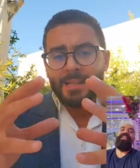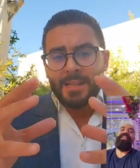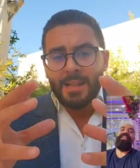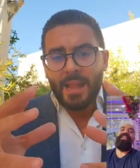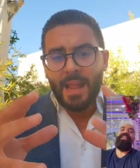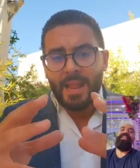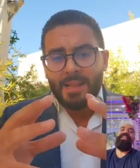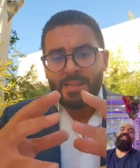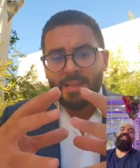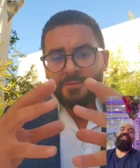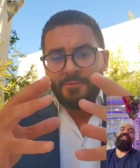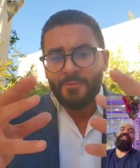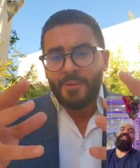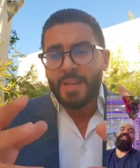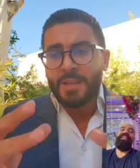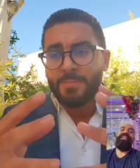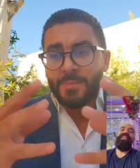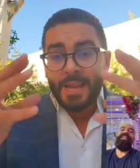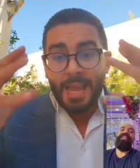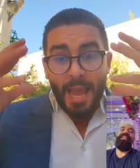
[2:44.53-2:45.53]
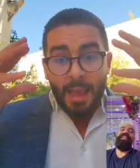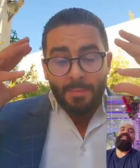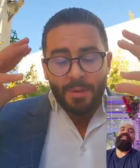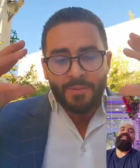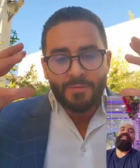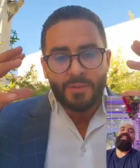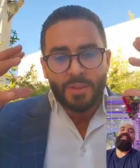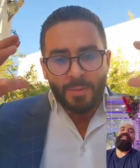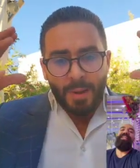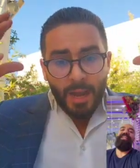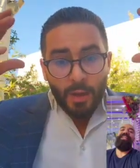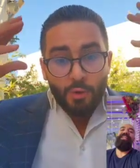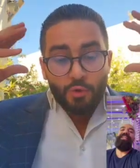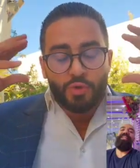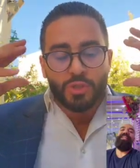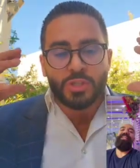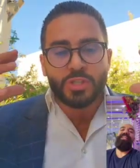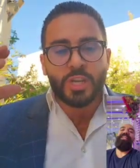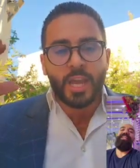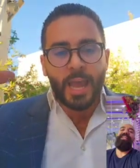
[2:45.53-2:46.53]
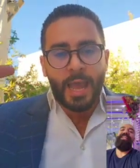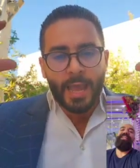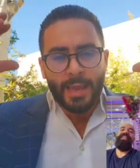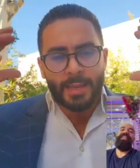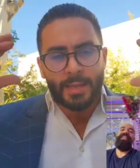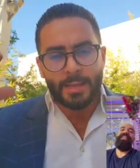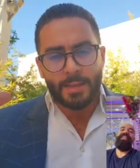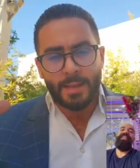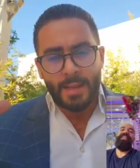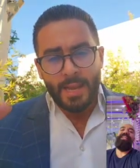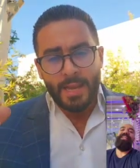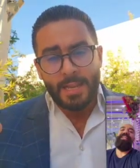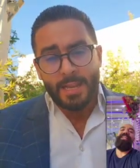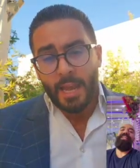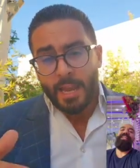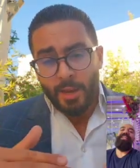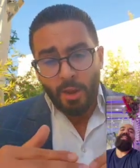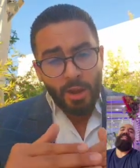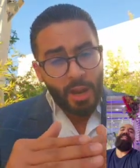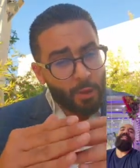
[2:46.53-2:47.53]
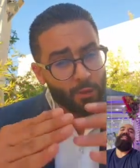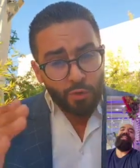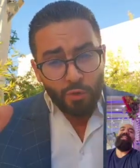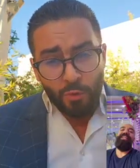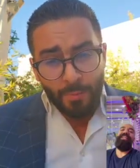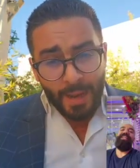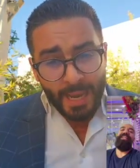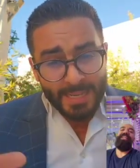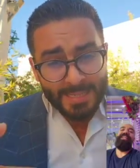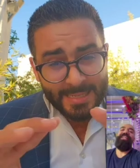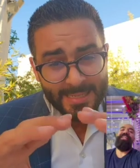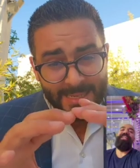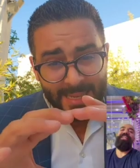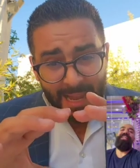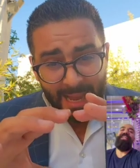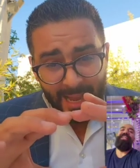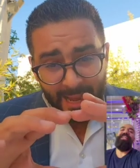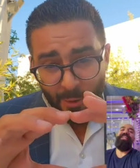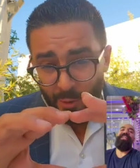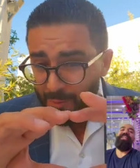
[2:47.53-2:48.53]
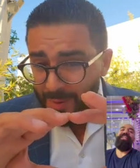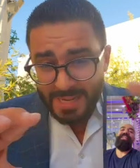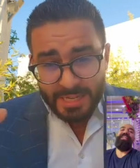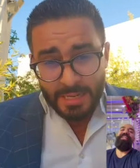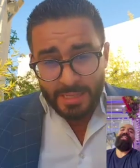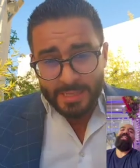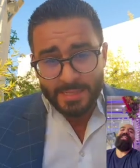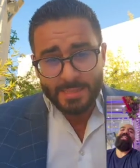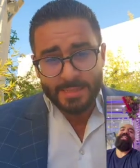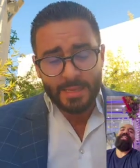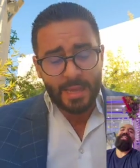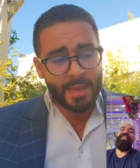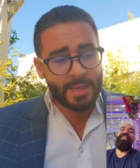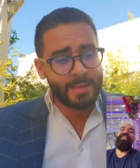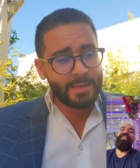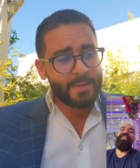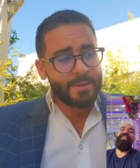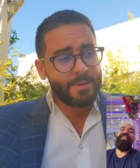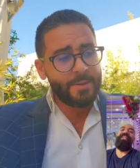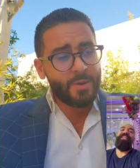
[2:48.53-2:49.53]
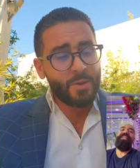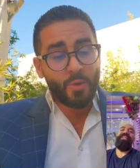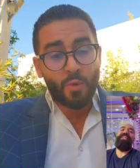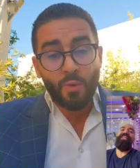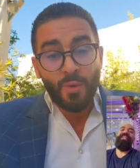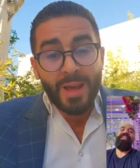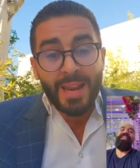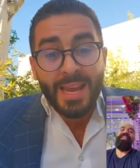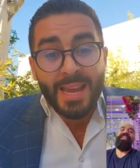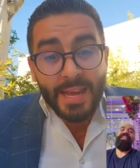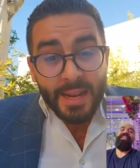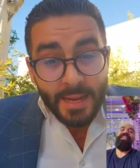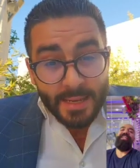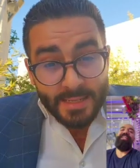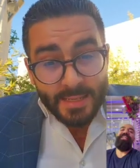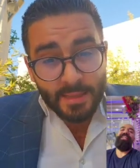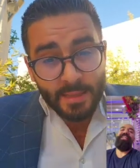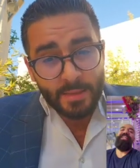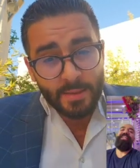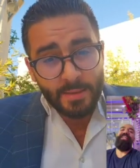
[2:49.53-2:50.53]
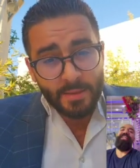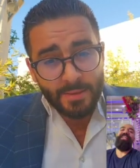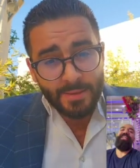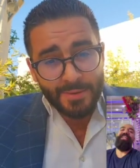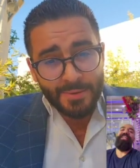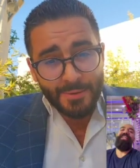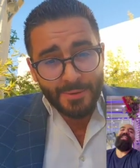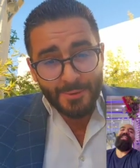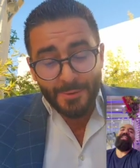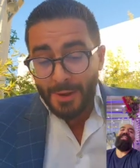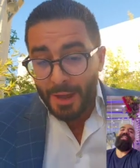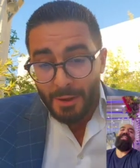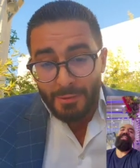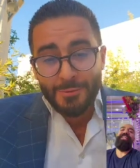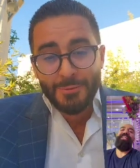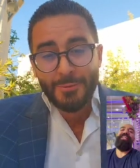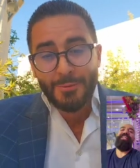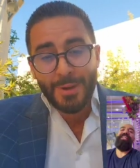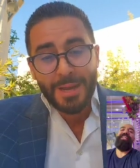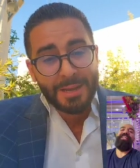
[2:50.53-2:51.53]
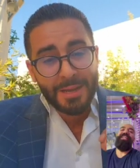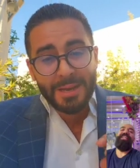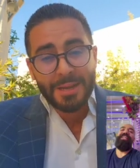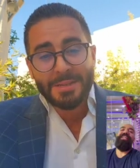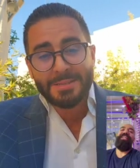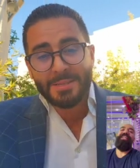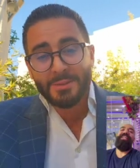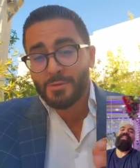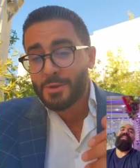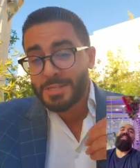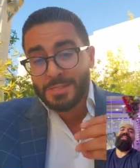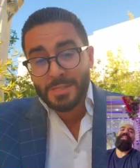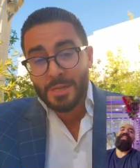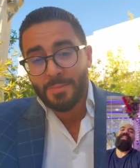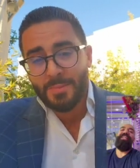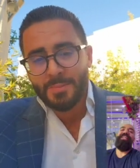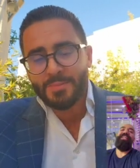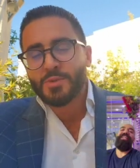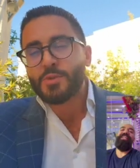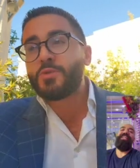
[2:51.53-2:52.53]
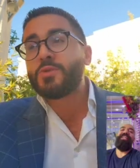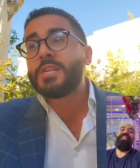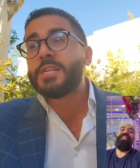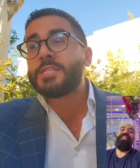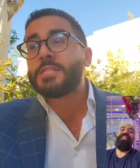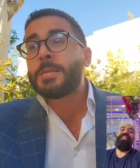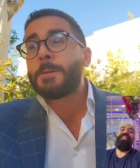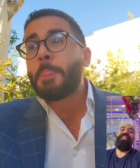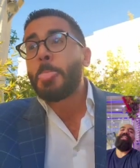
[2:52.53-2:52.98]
هاد الفيلم كامل في دماغك وتخايل لانه انا لكم قصه وباش غادي نسالي وانا كنقصد ونعاود نقولها كنقصد وكنتحمل مسؤوليتي